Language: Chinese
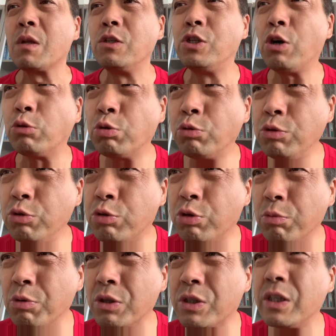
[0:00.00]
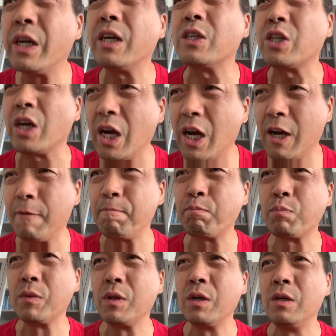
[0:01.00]
交通运输部是那个谁，
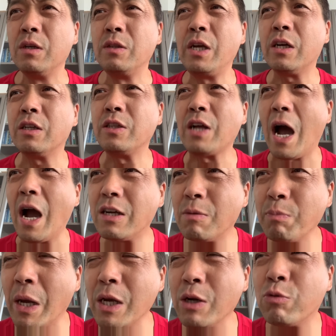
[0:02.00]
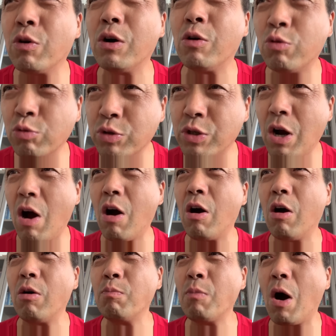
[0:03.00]
那个拿着美国护
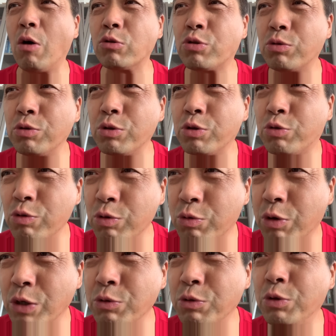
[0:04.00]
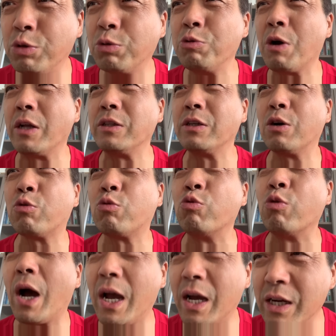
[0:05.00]
照冒充中国运动员的
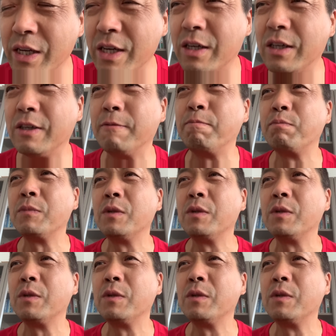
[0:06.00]
谷爱凌，